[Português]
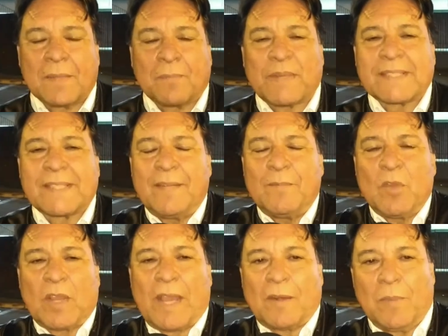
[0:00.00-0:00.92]
Essa
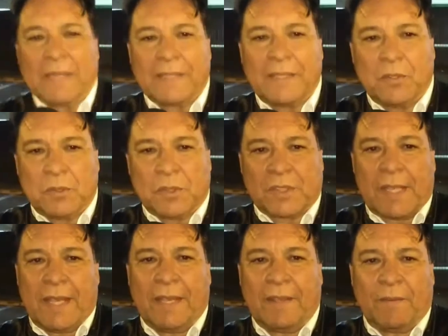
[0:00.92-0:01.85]
parceria, meu caro
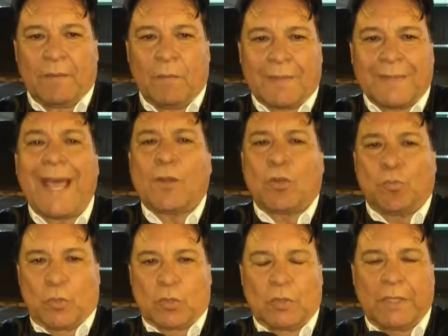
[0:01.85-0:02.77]
Matheus, é
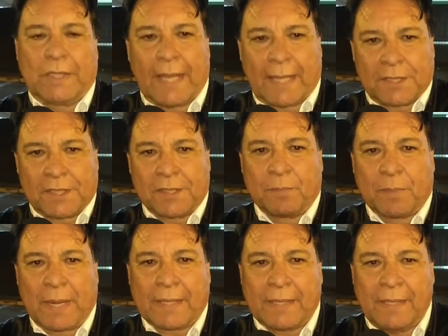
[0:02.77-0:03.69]
dar oportunidade
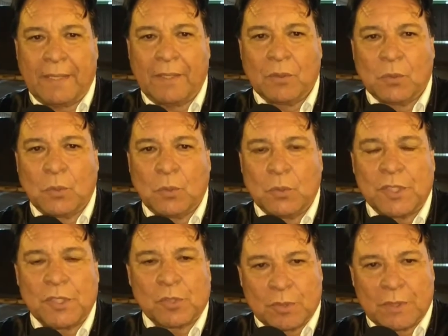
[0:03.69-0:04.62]
para que
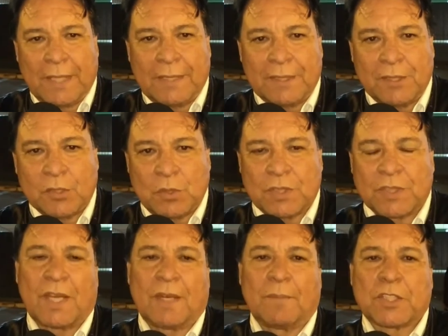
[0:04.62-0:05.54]
os estudantes do
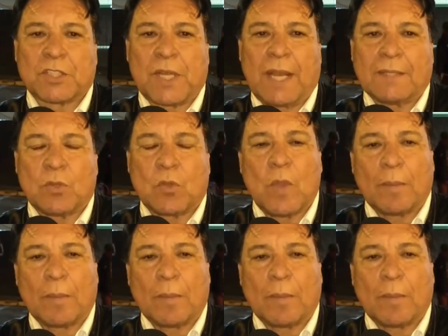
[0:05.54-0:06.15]
Estela Machado,